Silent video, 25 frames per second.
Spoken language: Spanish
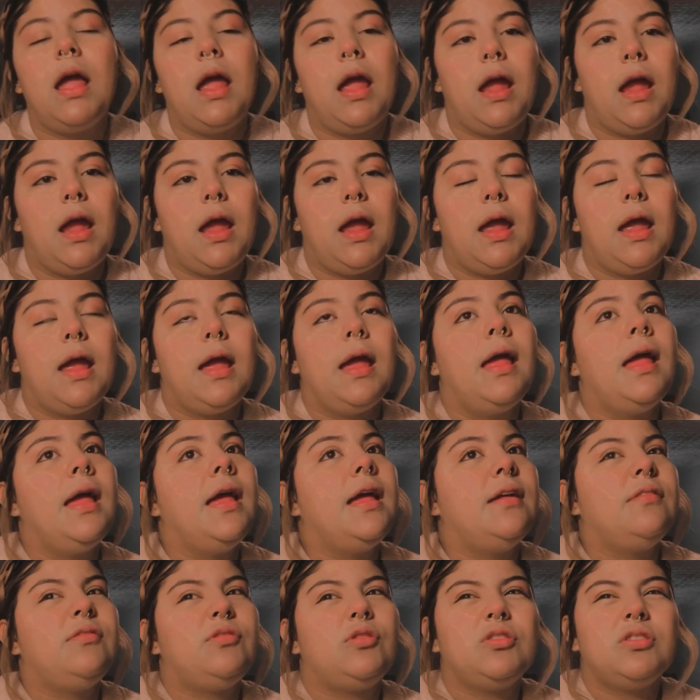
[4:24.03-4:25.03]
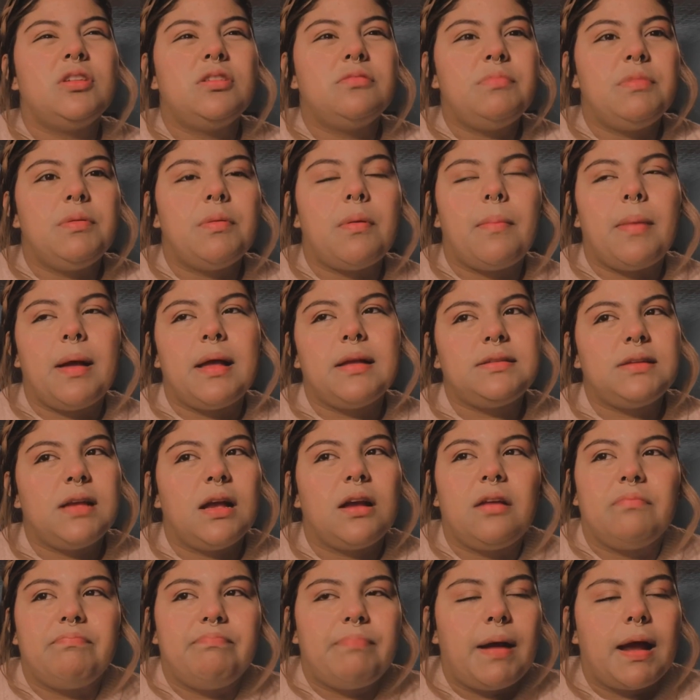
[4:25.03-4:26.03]
Eh, entonces mi mamá
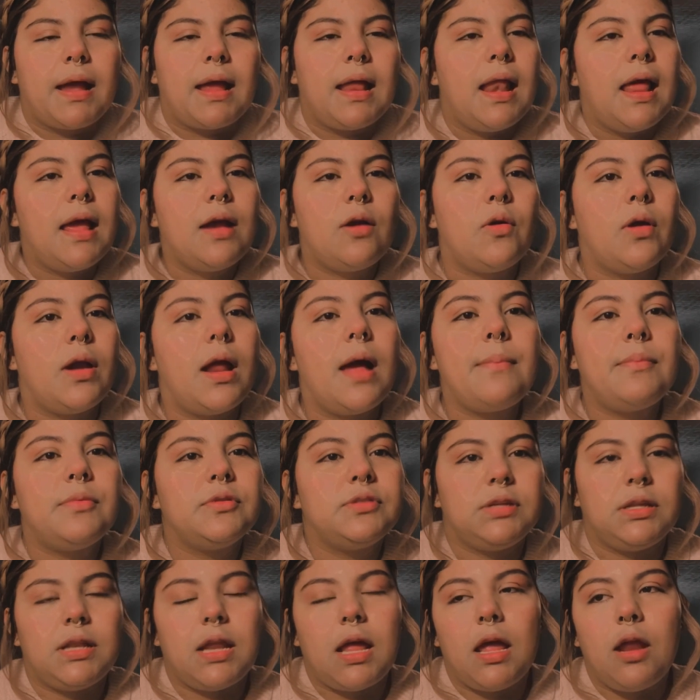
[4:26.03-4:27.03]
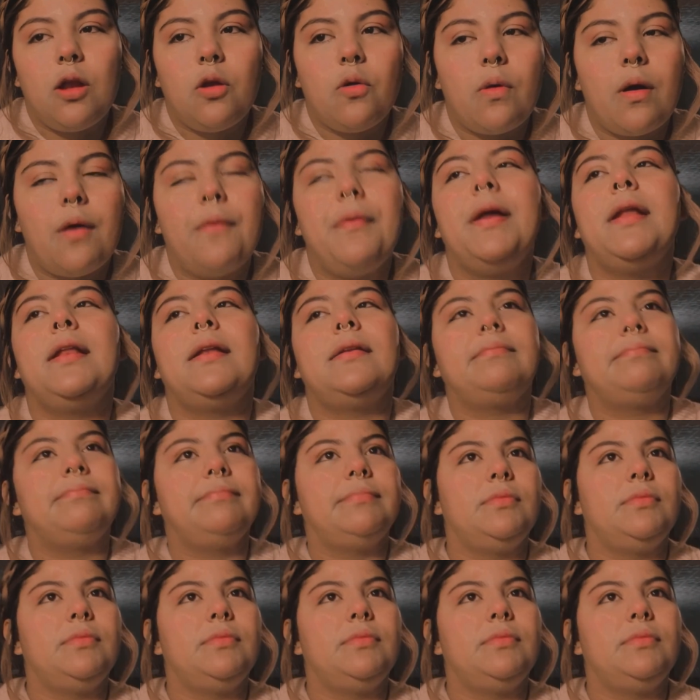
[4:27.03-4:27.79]
decía que para qué la decoramos si nadie lo va a ver.